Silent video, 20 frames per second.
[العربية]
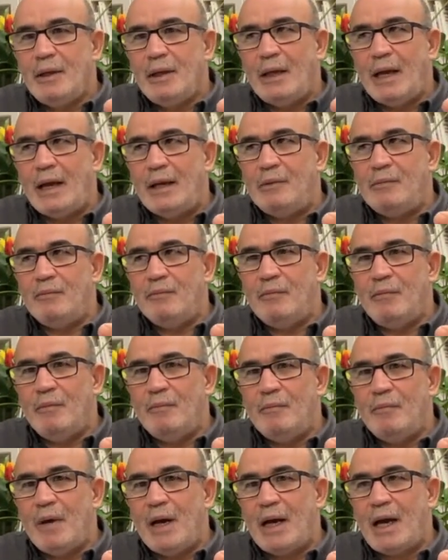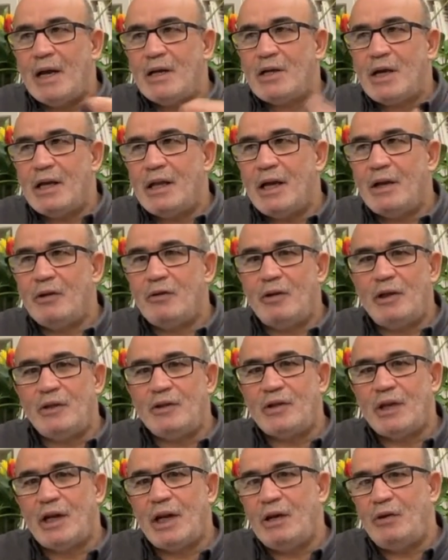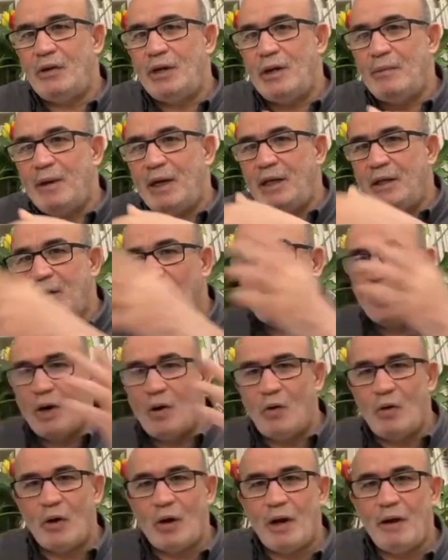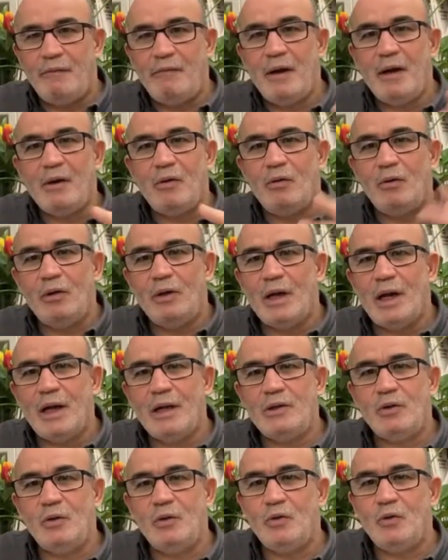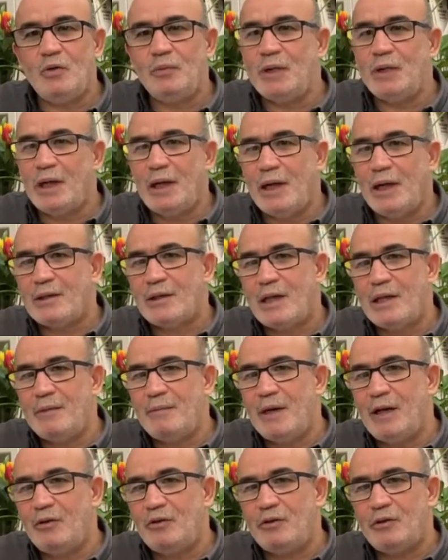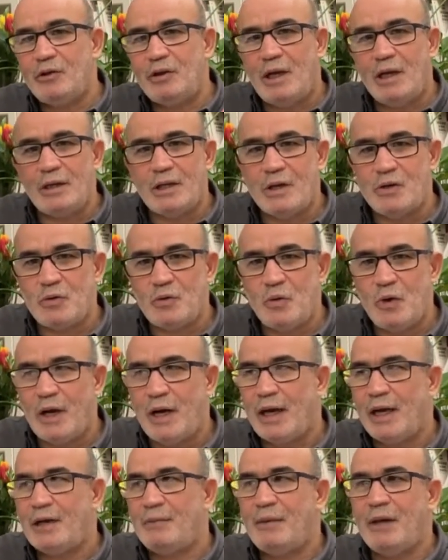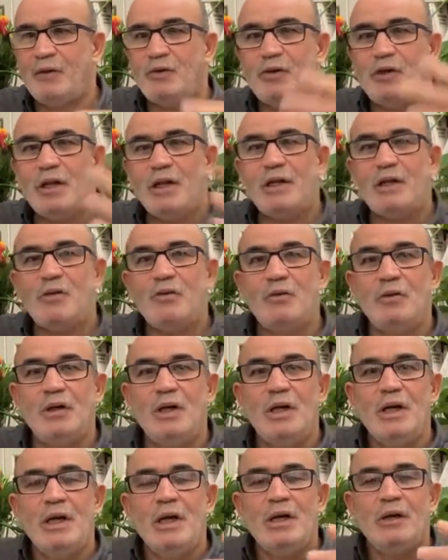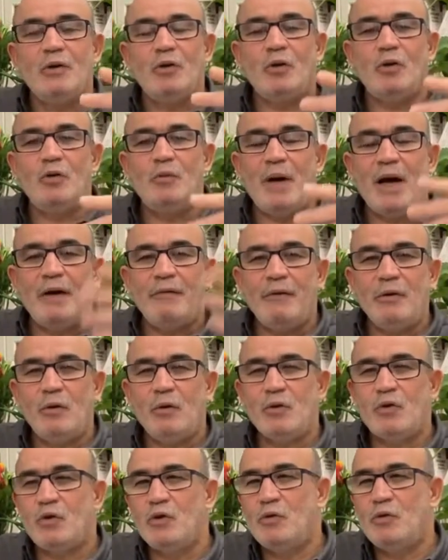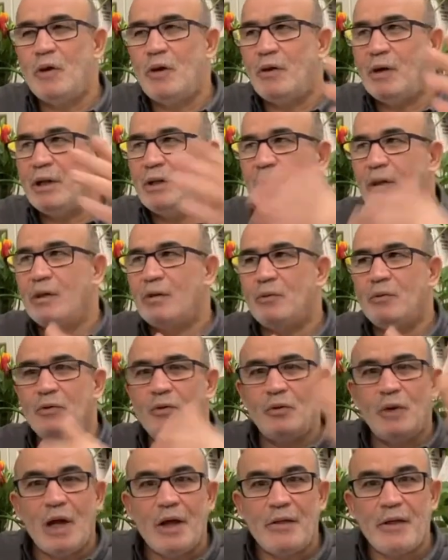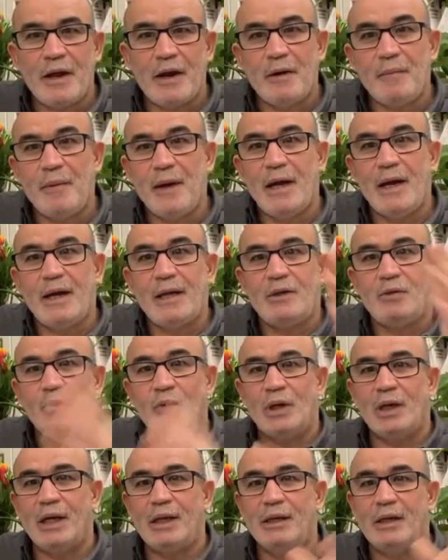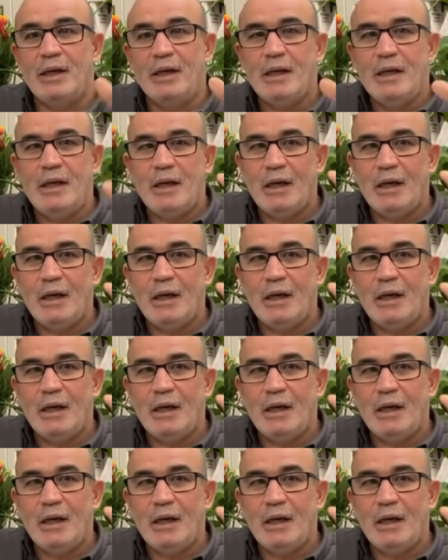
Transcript: يعني ما كانش هذا يحدث لإسرائيل وإنما لدولة أخرى فنقول لرئيس حكومتي خلاص هذه ما عندوش نحتاجوها يعني ما عندوش نحتاجوا ندخلوا معاه في خصومة ولا نديروا لها ضربات ولا